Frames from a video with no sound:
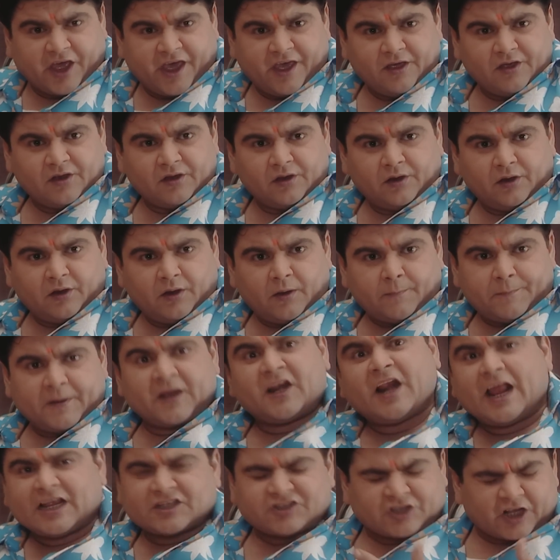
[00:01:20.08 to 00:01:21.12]
है
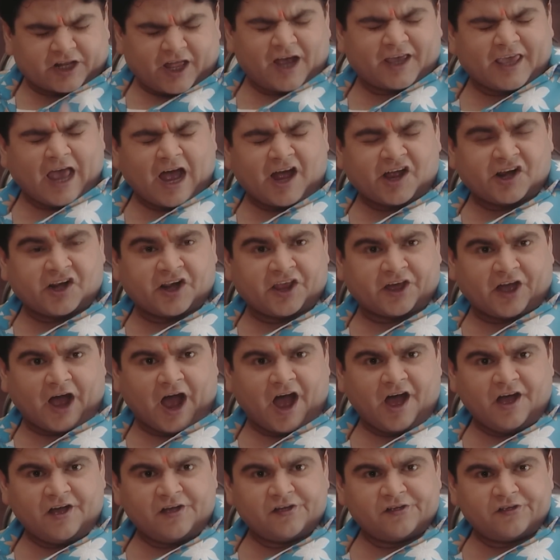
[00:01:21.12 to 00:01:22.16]
फिर नाश्ते का क्या करने
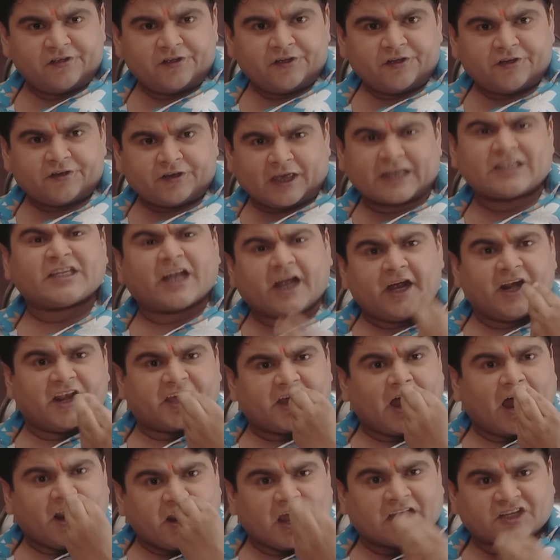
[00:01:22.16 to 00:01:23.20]
का कैसे करने
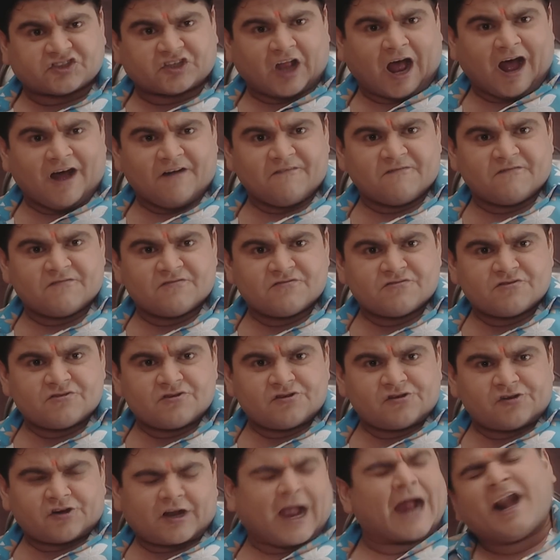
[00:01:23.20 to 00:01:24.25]
का नाश्ता
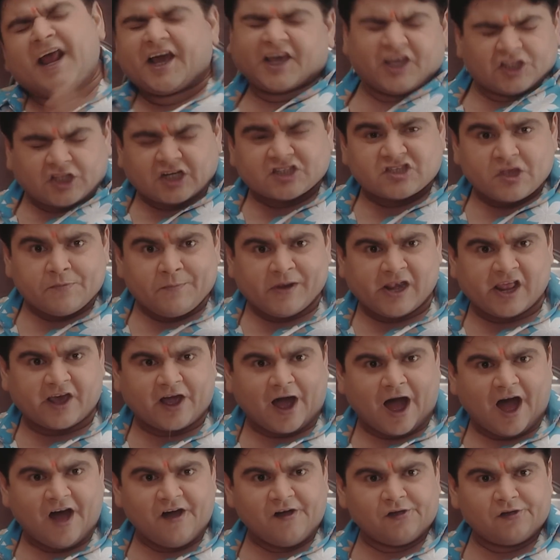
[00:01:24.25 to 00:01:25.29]
खाना किधर से
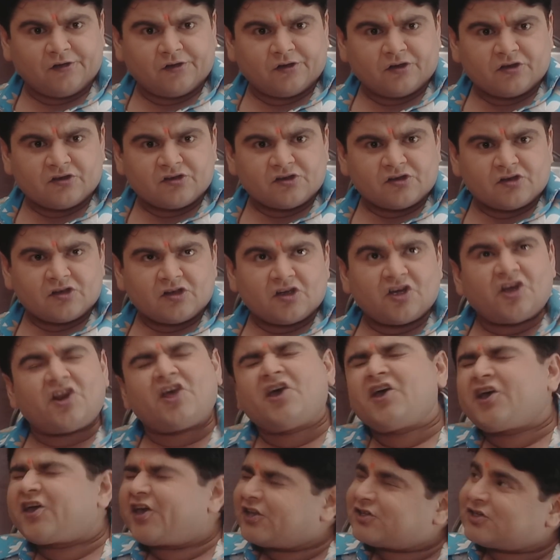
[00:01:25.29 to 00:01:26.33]
मिलेगा
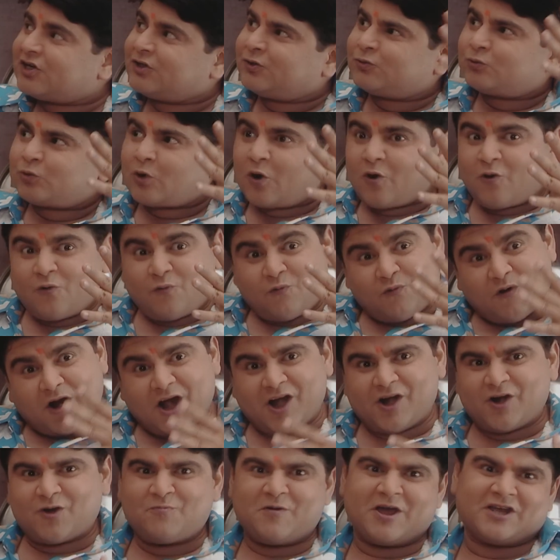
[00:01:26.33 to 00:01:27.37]
अरे किचन तो
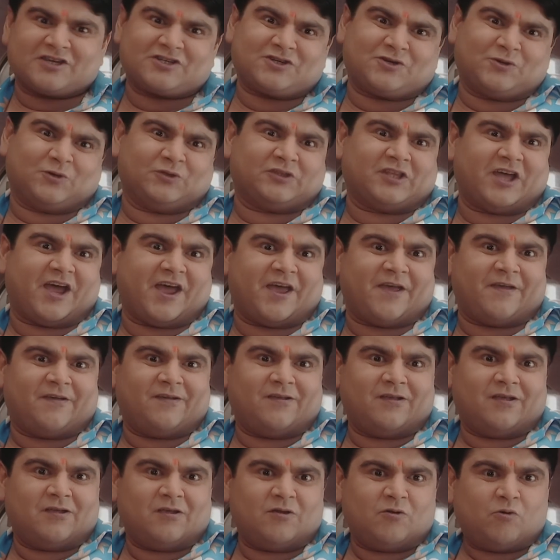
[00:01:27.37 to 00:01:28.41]
वर्ल्ड बेस्ट होता है
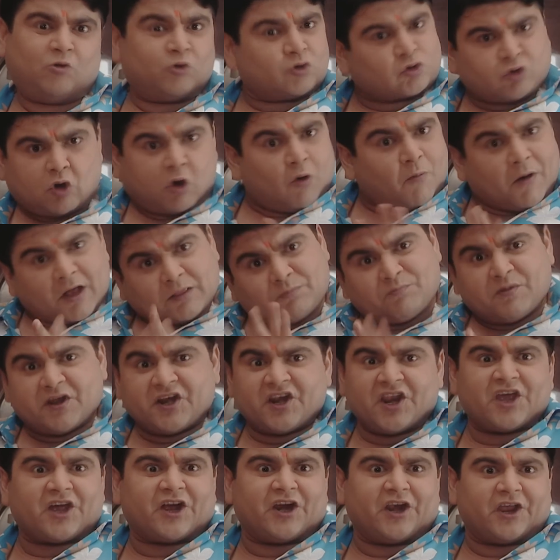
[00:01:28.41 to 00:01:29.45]
उसको बंद
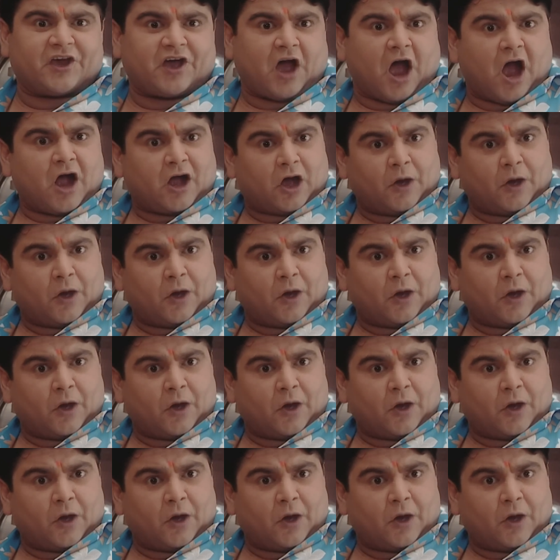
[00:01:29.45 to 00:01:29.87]
नहीं करने का